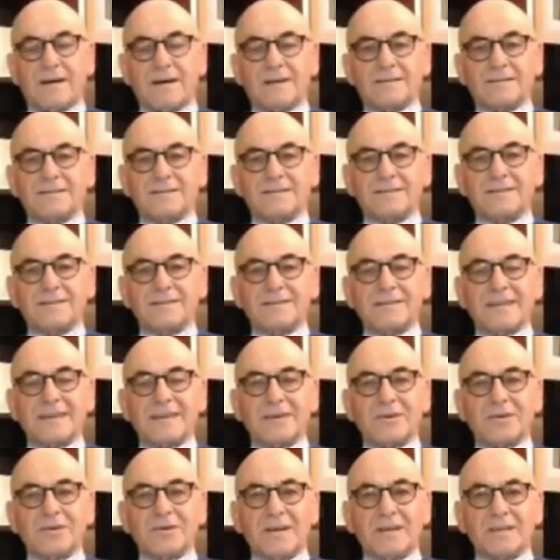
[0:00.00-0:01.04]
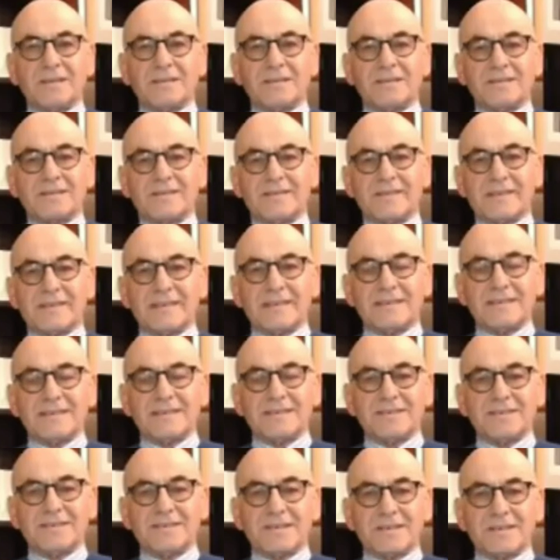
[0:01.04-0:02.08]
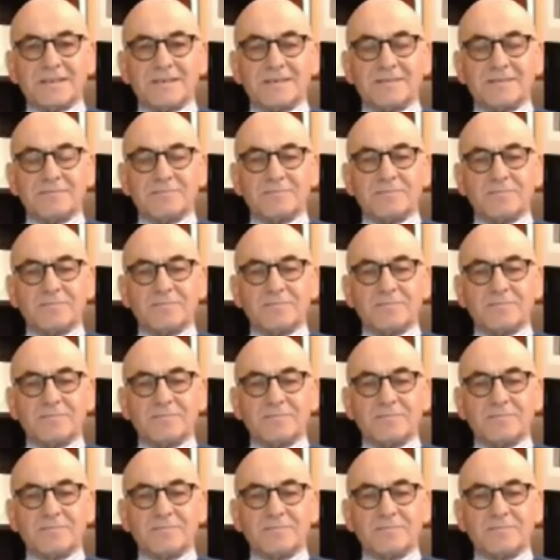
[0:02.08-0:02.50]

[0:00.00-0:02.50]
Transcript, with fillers: Artı TV'den günaydın sevgili izleyiciler.